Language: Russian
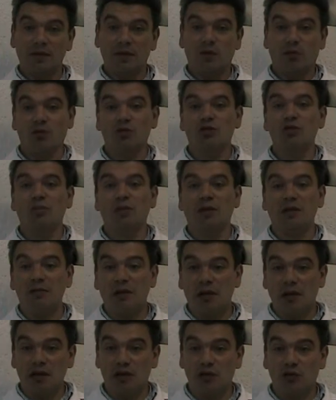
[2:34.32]
Он же
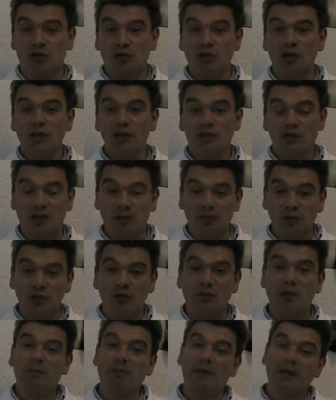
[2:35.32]
понимает, что с
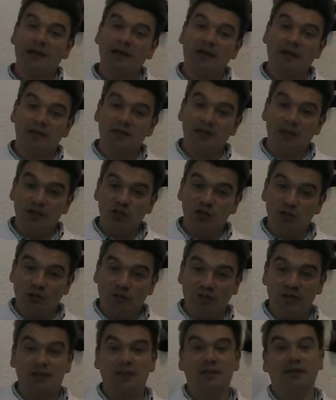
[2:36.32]
ребенком поиграться днем, а
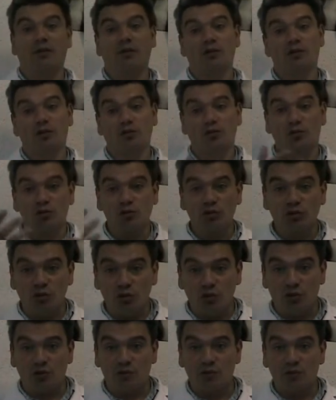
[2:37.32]
восстанавливаться он должен
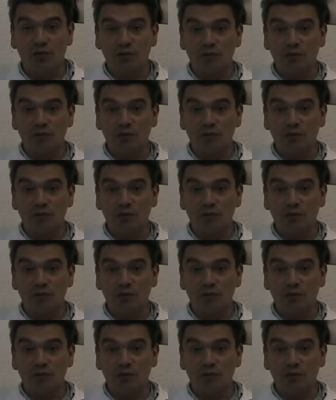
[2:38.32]
ночью.